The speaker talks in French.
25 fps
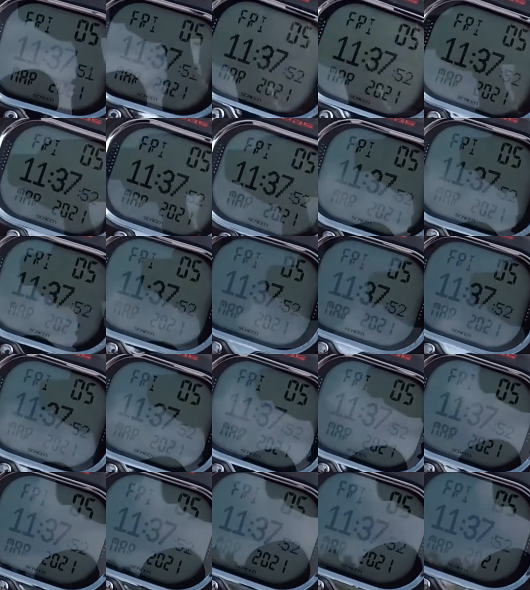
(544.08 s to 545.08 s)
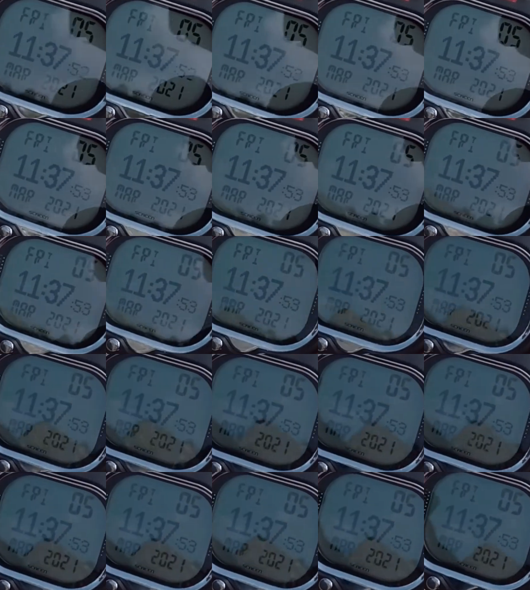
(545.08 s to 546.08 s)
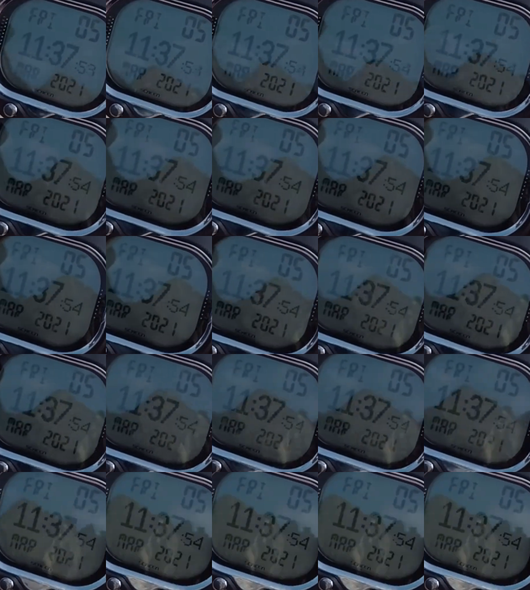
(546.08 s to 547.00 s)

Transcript: beaucoup le réglage de dureté des cinq niveaux de dureté